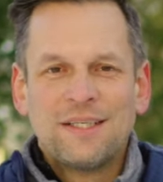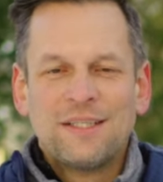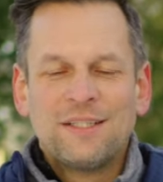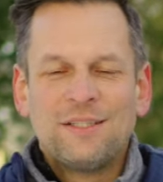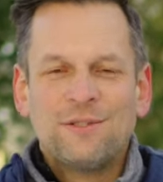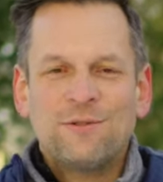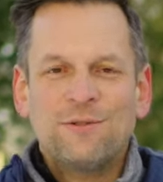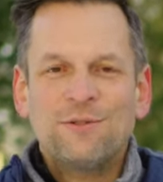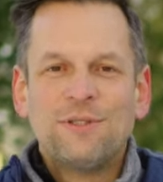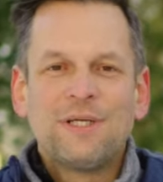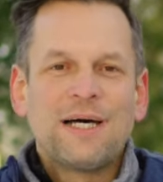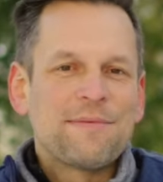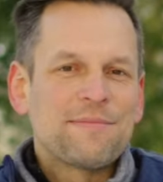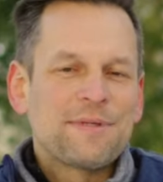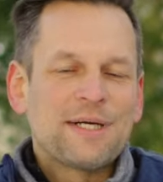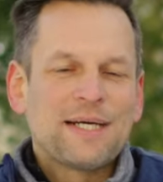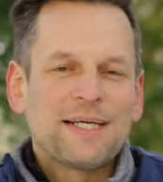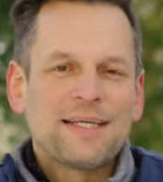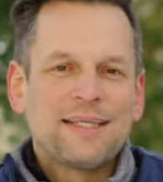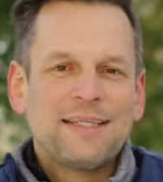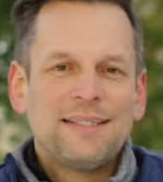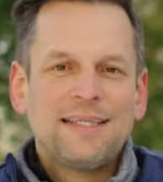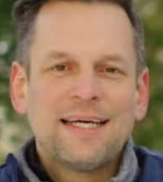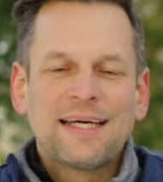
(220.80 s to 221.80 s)
Die Hunde haben
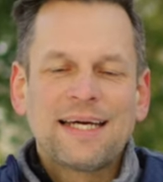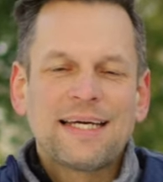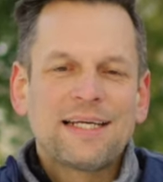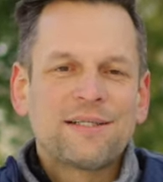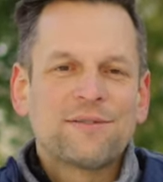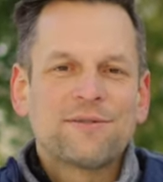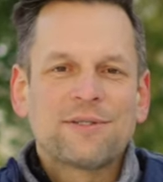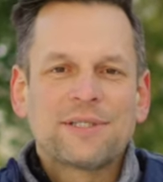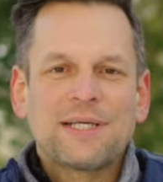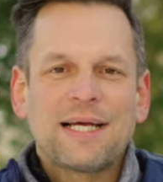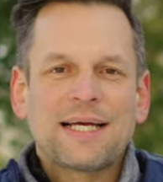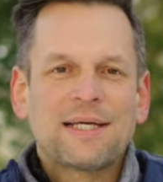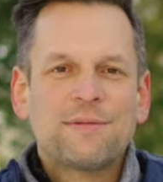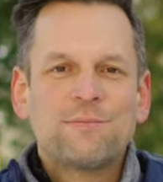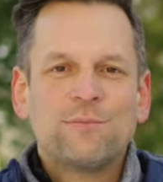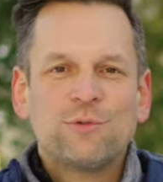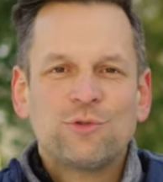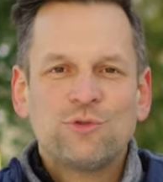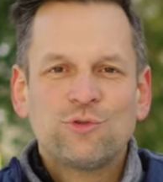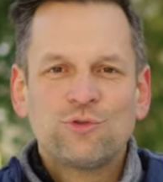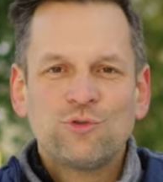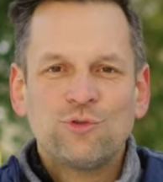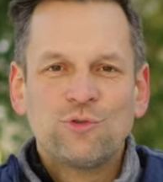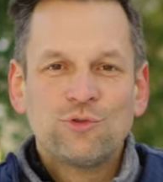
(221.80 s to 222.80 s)
ja in der Regel noch gar keinen
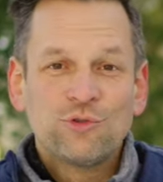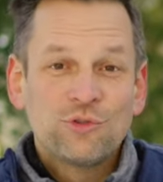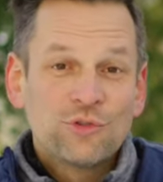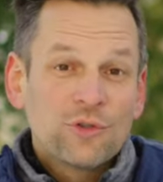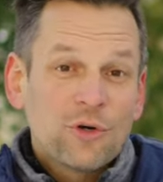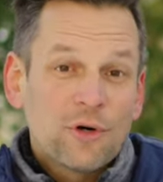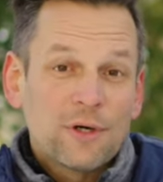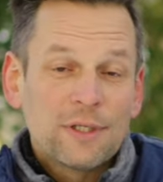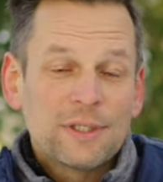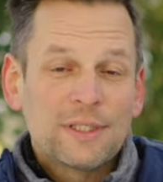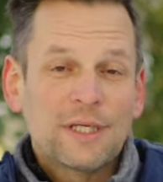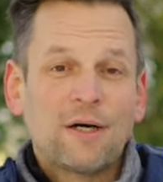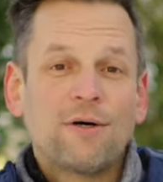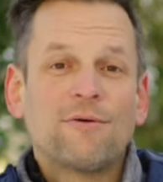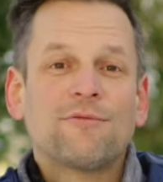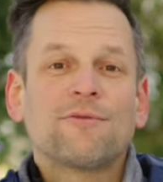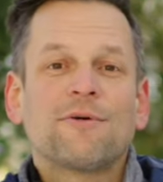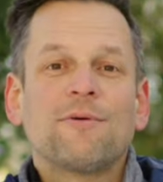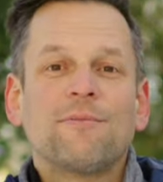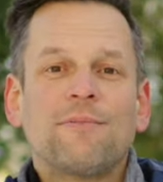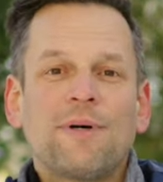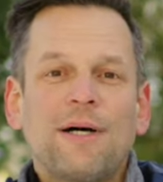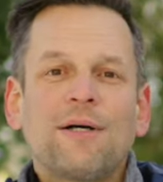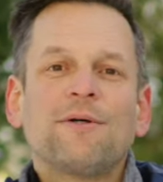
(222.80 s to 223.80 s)
Bezug zu euch
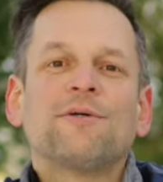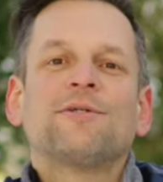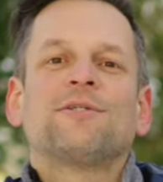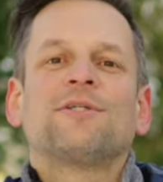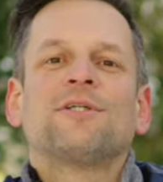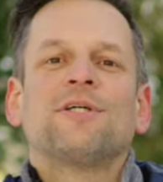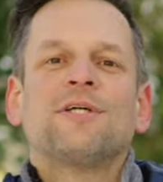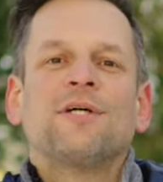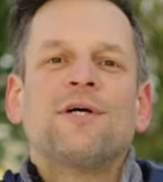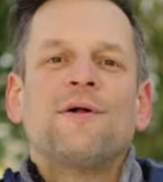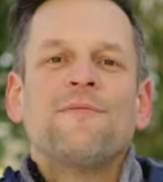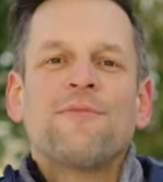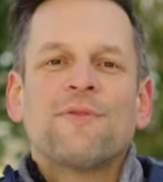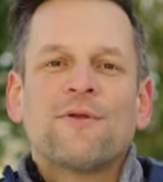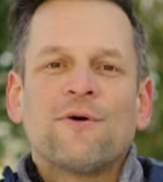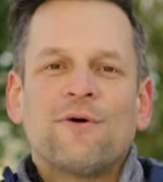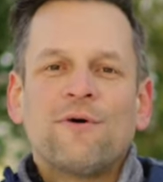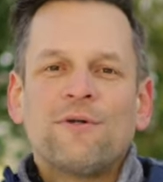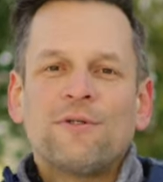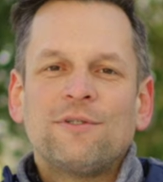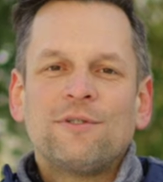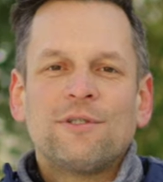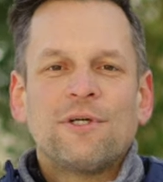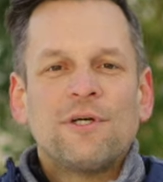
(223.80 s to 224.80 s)
aufgebaut
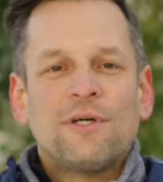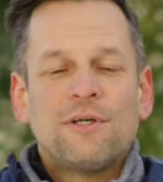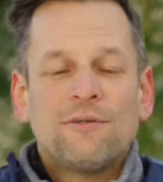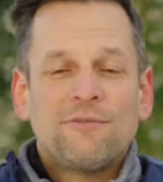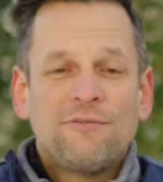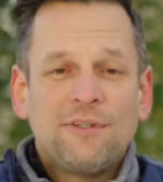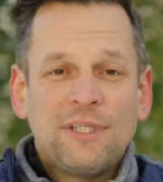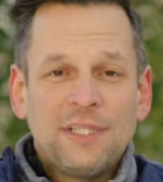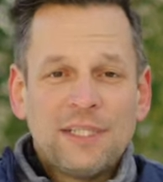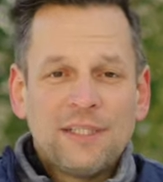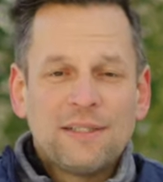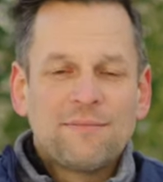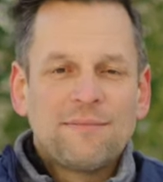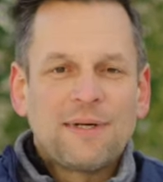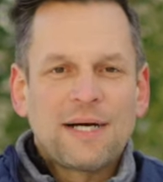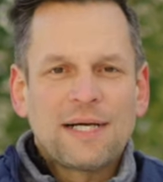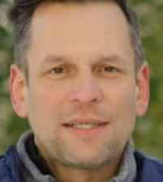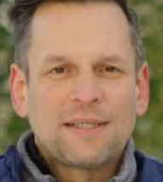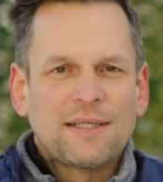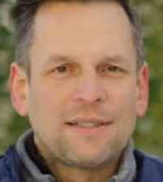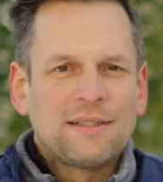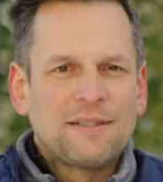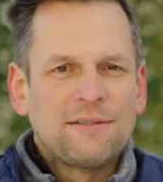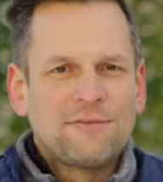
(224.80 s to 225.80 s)
und viele
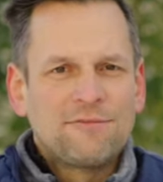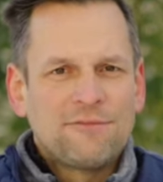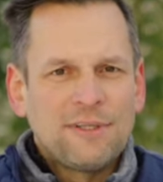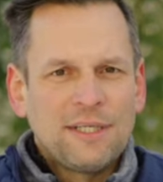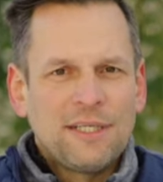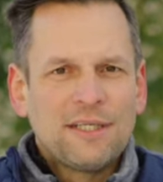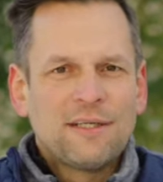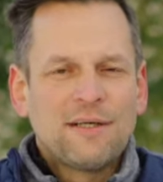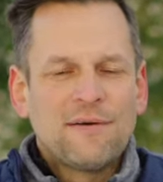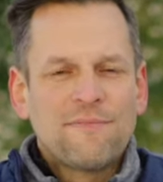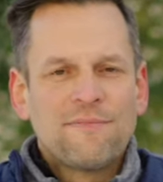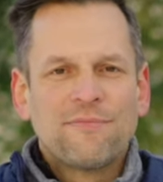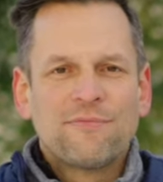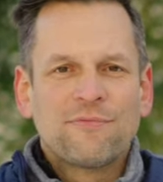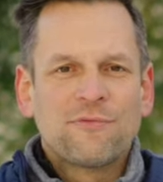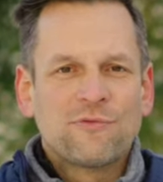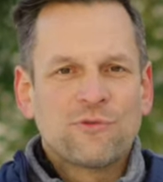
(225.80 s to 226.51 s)
machen dann den Fehler,